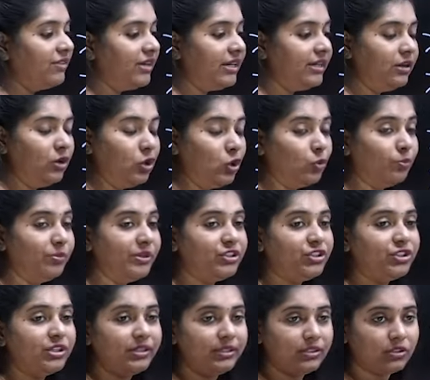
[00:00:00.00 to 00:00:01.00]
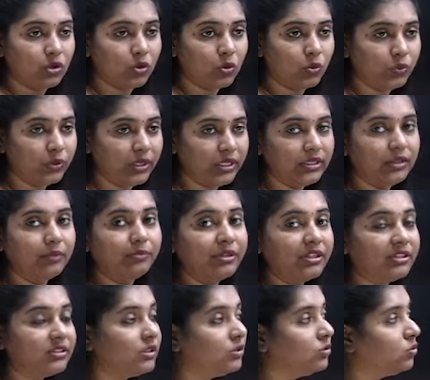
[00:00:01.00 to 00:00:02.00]
ఎవరైనా ఒబిచరీస్లో ఉంటే ద
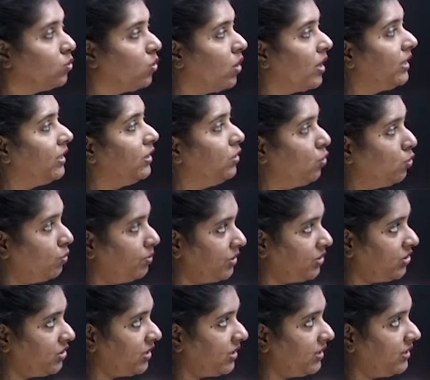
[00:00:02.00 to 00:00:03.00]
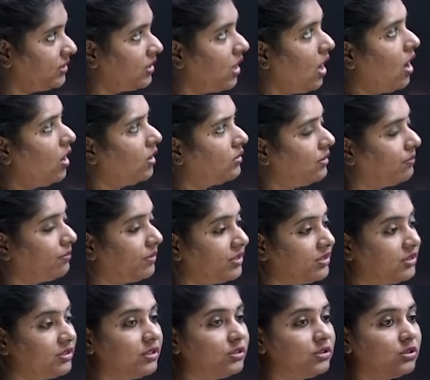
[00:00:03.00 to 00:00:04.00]
పర్సన్స్ హూ ఆర్ ఇన్ ఒబిచరీస్ ద
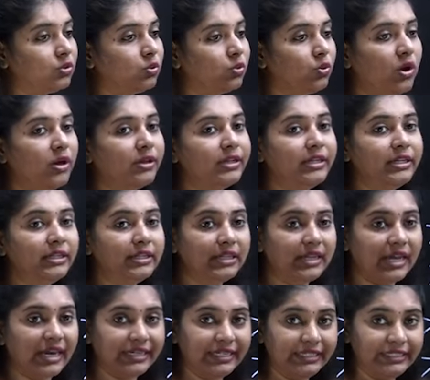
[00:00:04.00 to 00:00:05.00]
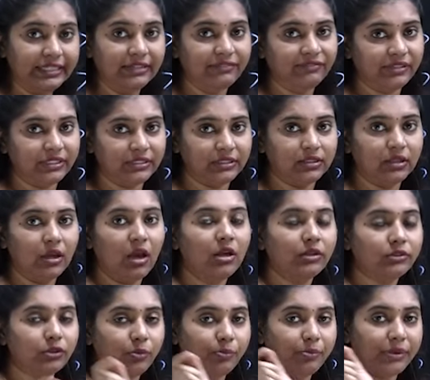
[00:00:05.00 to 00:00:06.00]
పర్సన్స్ హూ ఆర్ ఇన్ కరెంట్ అఫైర్స్
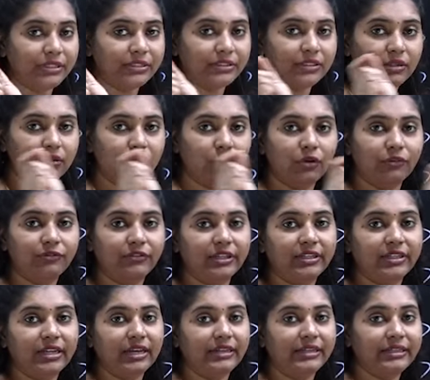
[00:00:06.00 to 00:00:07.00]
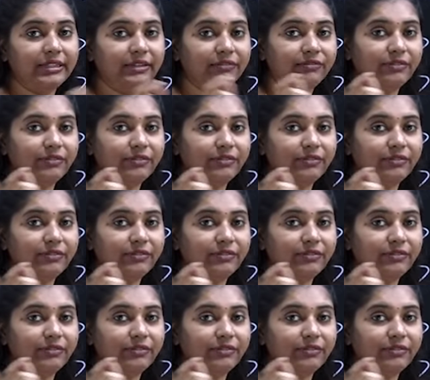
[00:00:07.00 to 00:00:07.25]
సో పర్సన్ ఆఫ్ దట్ కరెంట్